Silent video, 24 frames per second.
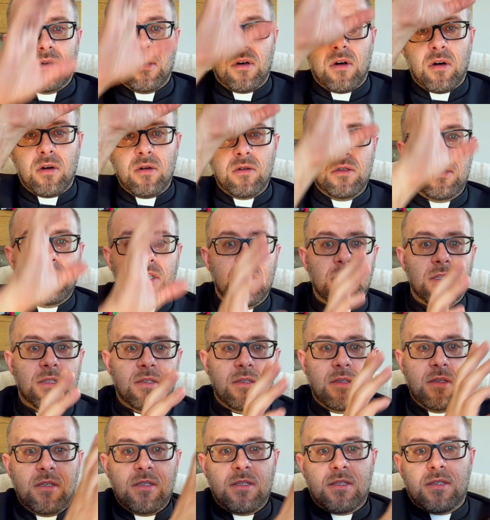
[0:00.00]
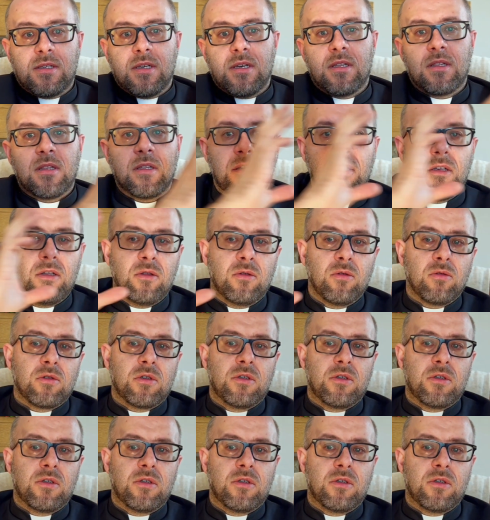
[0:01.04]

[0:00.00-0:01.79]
Ojciec i Syn i Duch